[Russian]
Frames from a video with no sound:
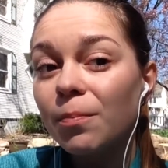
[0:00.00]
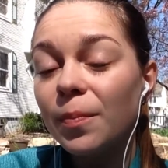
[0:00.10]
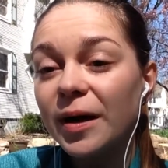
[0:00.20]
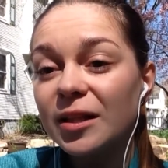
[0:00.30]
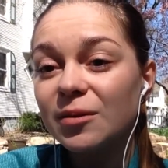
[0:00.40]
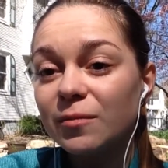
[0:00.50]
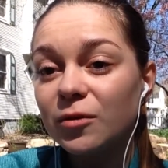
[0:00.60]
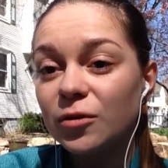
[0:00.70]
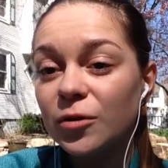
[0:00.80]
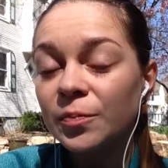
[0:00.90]

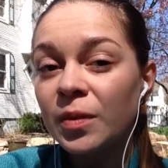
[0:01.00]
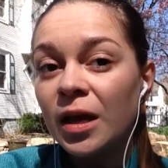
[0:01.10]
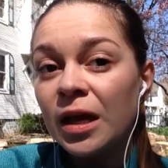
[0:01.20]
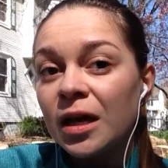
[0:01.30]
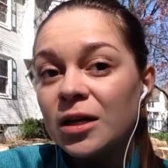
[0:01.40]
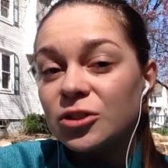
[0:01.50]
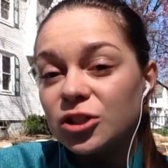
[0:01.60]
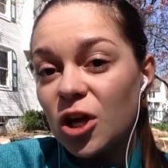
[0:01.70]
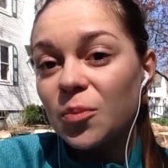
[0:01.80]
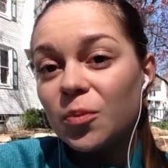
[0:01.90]
Поэтому
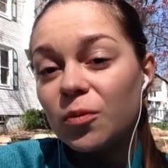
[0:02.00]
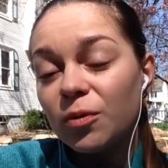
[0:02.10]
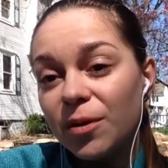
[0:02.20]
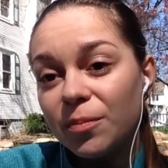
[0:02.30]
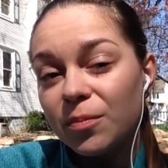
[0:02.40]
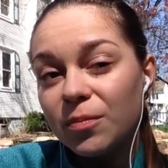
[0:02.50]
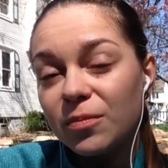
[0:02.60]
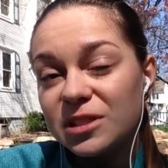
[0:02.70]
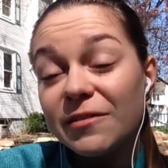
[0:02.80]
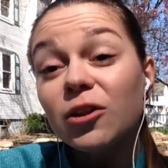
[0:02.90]
желаю вам,
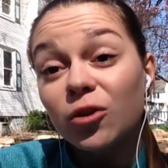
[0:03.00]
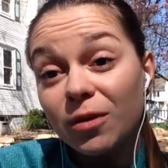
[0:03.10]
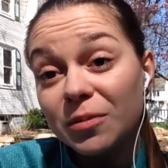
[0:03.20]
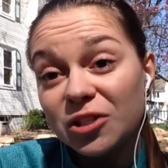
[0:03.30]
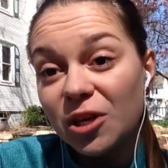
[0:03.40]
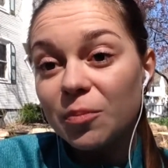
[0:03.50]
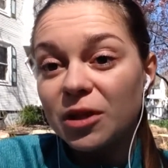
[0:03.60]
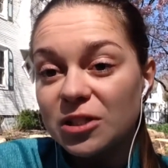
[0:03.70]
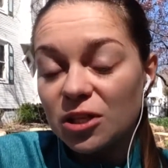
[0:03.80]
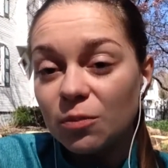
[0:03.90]
советую вам, точнее,
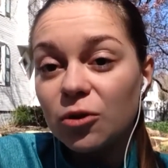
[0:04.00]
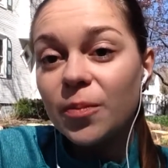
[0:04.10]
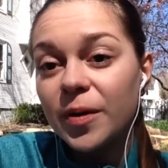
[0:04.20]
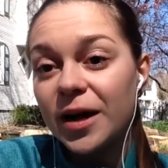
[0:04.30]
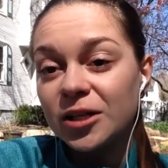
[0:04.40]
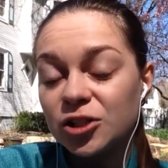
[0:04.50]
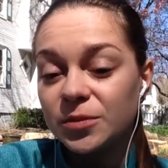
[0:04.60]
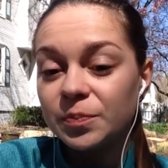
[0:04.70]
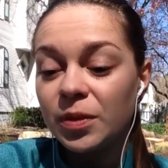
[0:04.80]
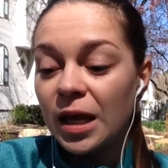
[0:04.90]
подойти немного
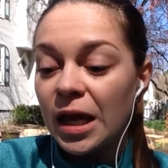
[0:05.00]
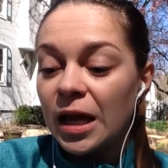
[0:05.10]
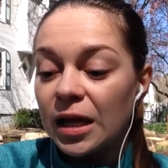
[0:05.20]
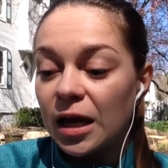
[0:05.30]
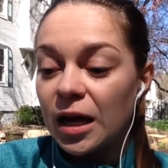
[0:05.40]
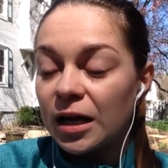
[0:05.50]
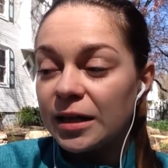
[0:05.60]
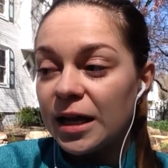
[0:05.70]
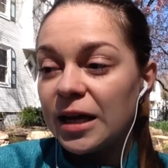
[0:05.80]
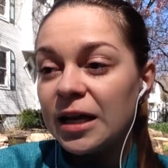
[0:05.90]
пораньше. А,
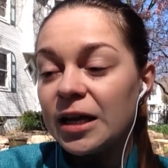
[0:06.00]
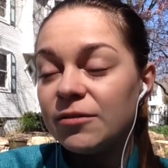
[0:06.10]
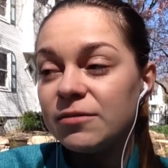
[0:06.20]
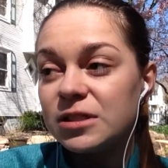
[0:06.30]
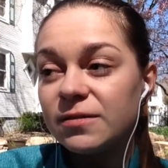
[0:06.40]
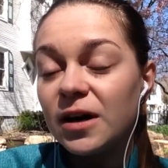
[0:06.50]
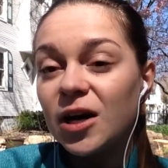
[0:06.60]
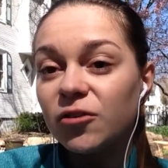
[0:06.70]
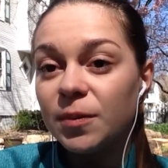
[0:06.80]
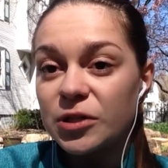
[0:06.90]
далее
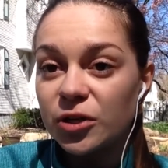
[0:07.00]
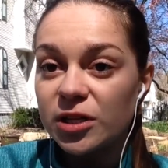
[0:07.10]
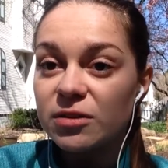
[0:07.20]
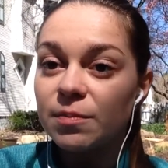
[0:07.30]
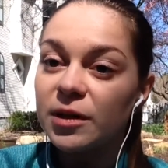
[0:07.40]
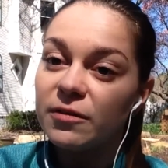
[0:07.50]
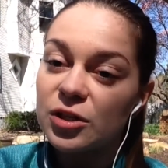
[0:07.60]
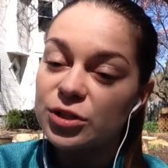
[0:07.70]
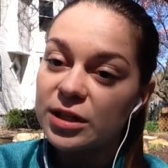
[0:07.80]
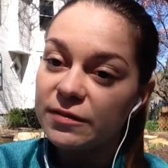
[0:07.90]
вызывают в посольство по два
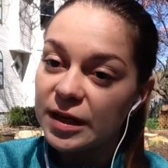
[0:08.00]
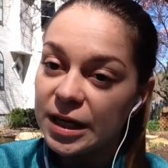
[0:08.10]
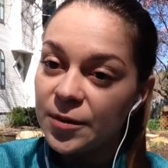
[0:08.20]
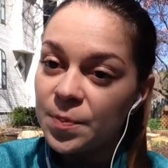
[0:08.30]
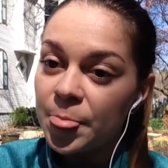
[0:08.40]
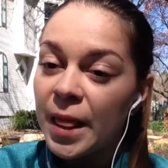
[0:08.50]
человека –